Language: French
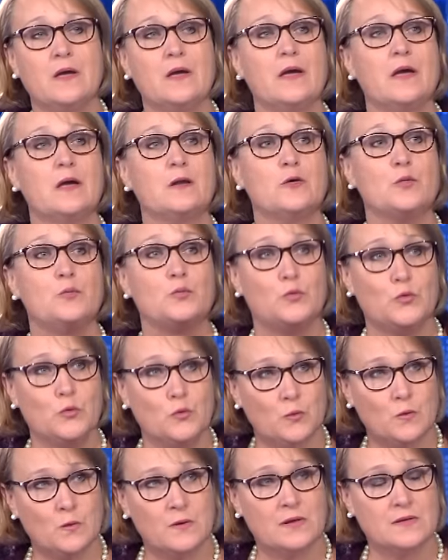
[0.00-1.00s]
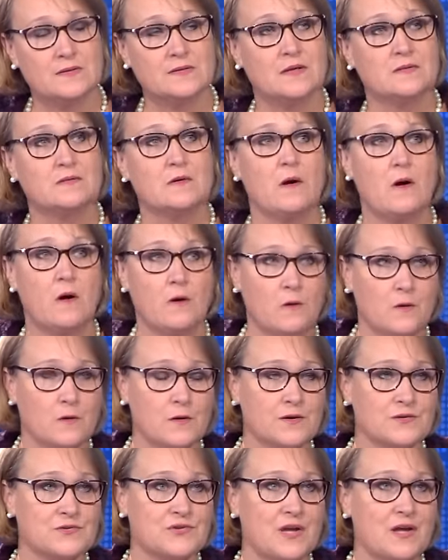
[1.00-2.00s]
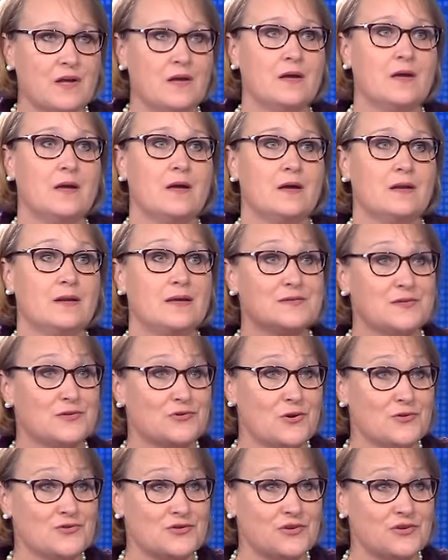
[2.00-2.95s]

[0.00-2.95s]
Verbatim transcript: et le but, c'est d'encourager les échanges